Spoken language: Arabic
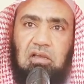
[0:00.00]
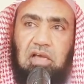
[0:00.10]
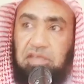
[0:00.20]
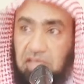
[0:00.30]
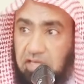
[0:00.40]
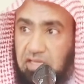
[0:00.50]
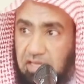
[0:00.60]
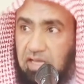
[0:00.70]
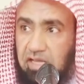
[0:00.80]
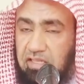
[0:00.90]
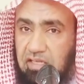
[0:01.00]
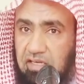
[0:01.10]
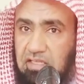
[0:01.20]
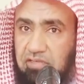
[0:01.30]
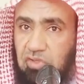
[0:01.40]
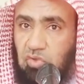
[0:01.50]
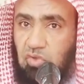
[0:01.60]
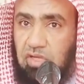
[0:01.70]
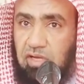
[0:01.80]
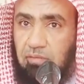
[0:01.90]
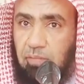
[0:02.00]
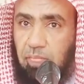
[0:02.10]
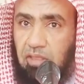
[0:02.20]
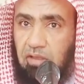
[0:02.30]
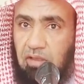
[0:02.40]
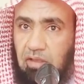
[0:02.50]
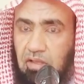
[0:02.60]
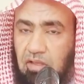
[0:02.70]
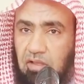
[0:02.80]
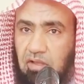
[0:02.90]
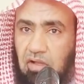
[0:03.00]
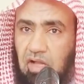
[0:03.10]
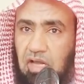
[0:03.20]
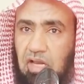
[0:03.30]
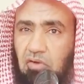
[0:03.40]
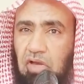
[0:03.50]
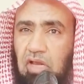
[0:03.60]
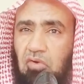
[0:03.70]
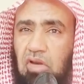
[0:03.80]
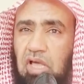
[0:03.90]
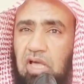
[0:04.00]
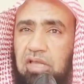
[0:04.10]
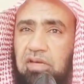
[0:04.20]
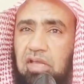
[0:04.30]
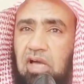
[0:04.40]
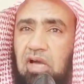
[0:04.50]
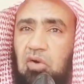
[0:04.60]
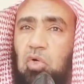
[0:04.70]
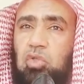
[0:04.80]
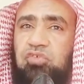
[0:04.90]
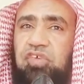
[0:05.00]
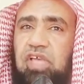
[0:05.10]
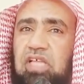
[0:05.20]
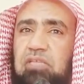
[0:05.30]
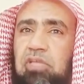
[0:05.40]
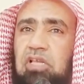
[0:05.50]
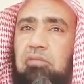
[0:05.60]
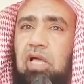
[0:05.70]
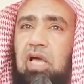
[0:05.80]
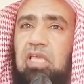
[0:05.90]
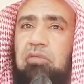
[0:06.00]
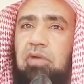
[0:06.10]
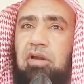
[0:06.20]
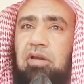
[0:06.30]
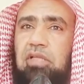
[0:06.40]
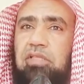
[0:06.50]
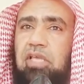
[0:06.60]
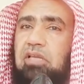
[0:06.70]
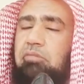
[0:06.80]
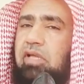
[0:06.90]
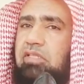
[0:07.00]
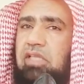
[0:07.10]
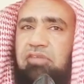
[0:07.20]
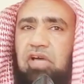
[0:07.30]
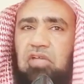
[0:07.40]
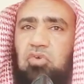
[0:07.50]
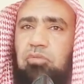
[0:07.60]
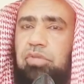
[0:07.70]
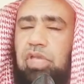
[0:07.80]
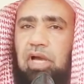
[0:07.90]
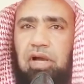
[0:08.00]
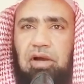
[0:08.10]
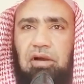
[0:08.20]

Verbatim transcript: عن نارنا هذه التي في الدنيا قال ولولا أنها أطفئت بالماء مرتين ما انتفعتم بها